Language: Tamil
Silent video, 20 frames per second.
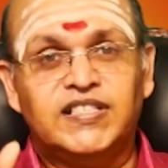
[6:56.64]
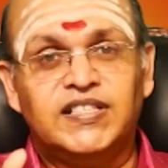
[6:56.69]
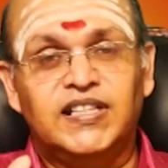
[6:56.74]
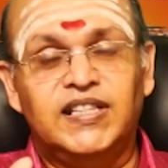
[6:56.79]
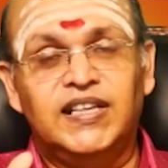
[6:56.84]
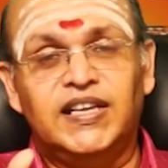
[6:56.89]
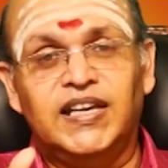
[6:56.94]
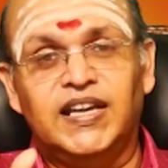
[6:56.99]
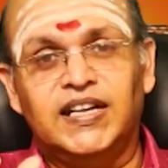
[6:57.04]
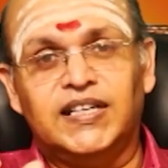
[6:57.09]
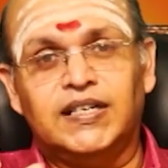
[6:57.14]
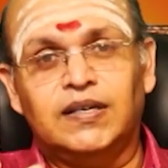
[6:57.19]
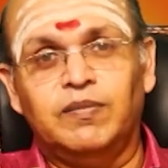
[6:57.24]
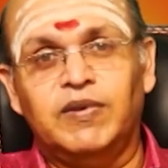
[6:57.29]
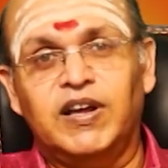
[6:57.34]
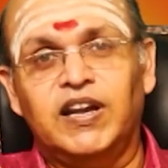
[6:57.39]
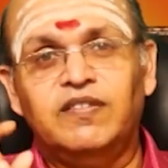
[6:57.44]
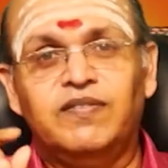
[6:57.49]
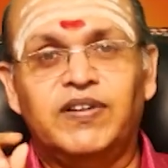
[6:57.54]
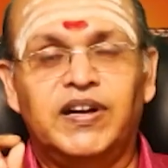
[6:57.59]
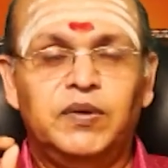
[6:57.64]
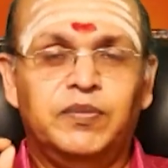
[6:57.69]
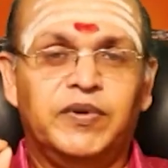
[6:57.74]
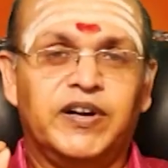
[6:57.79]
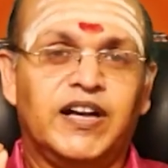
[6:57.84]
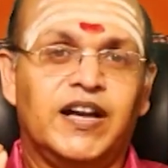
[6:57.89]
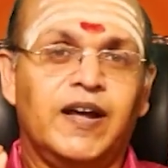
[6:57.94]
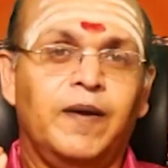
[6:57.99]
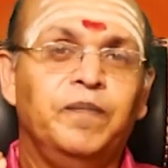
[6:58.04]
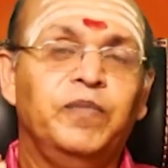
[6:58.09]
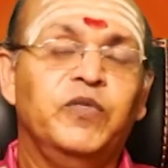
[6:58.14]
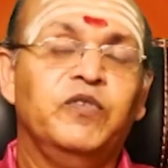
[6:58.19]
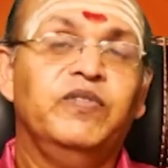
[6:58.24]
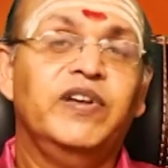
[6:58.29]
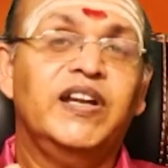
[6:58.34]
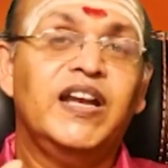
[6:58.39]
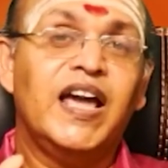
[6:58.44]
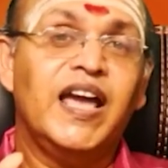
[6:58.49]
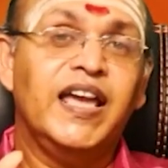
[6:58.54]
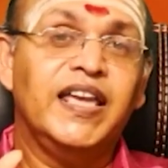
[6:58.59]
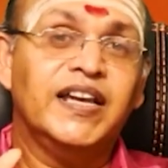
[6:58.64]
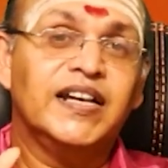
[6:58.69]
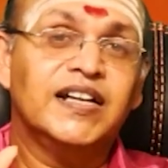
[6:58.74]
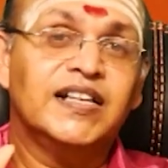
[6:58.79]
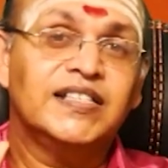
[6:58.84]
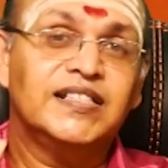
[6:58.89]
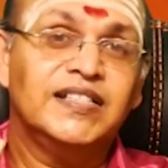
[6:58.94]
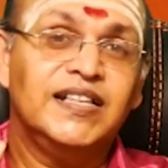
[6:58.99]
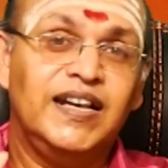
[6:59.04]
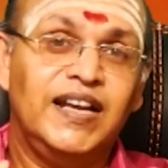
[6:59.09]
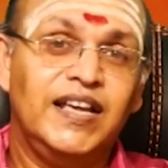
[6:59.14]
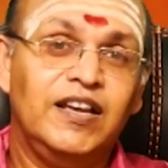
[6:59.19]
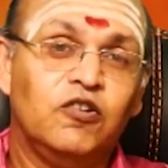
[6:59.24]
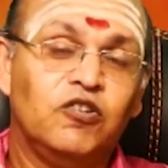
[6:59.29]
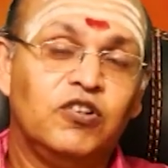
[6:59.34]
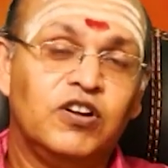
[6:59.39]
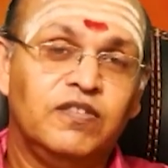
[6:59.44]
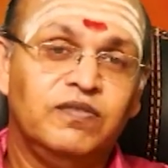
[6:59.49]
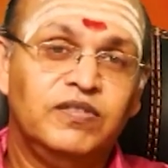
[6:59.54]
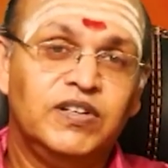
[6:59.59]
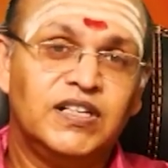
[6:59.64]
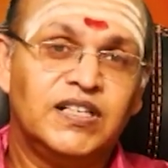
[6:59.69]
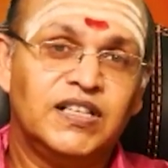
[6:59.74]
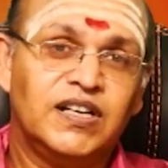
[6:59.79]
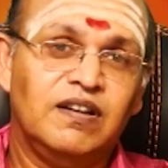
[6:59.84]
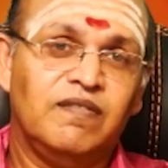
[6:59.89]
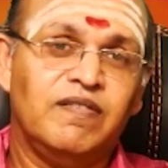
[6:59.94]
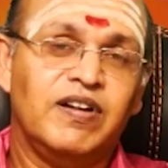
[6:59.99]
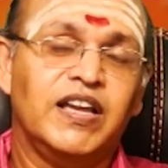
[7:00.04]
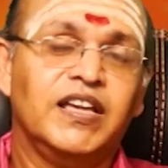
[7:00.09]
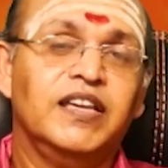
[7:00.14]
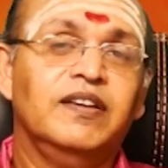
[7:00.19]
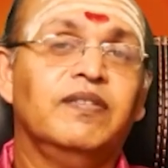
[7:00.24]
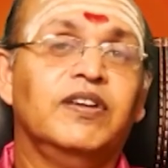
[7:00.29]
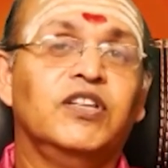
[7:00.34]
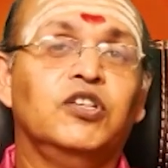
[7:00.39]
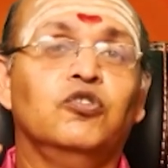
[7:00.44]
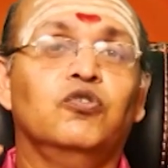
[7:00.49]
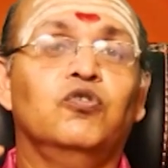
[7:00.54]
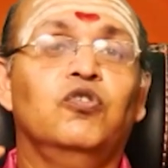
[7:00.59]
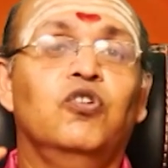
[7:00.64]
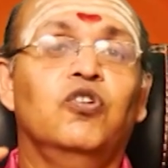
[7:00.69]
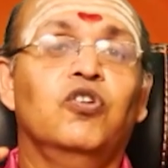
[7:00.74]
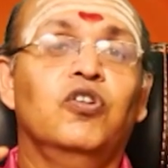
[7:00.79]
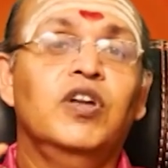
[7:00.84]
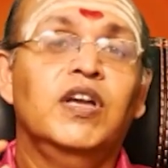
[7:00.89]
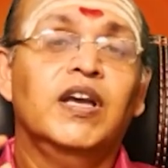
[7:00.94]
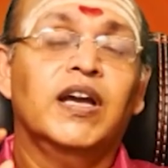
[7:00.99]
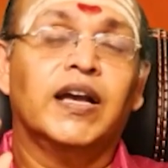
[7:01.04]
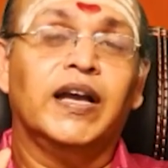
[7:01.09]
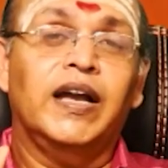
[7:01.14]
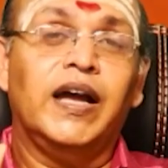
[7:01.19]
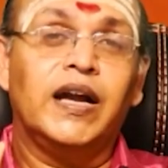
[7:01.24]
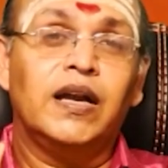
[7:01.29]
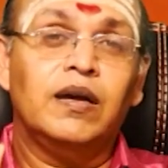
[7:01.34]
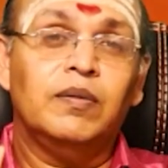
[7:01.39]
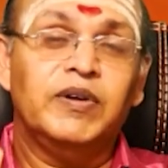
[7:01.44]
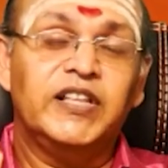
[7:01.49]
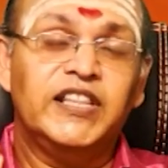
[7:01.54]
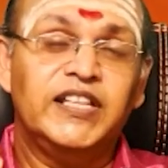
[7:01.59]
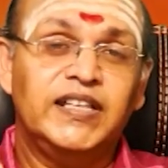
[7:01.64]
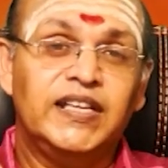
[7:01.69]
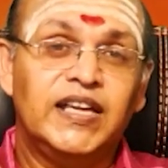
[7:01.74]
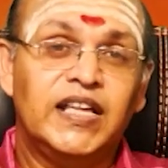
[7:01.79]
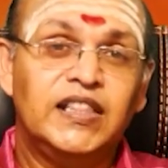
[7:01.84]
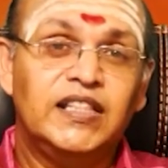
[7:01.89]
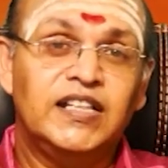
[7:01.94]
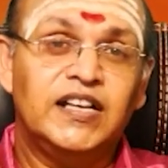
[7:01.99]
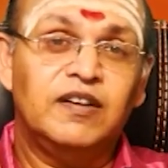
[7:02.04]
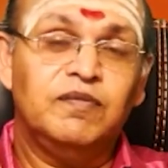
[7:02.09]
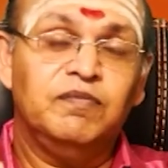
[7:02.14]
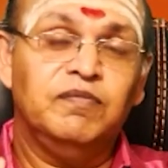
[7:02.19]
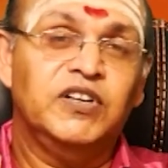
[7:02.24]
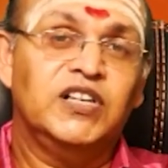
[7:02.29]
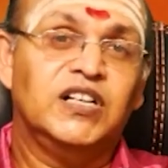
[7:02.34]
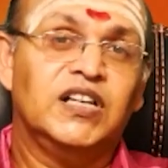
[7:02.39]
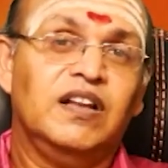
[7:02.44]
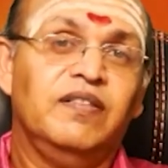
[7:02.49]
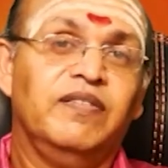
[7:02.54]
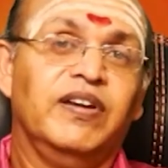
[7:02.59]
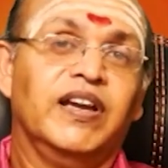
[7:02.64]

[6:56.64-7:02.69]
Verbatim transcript: வசதிக்கு ஏற்ற மாதிரி வழிபடலாம் விநாயகர் சிலை ஒன்றை வீட்டில் வாங்கி வையுங்கோ கணபதி எந்திரம் வீட்டில்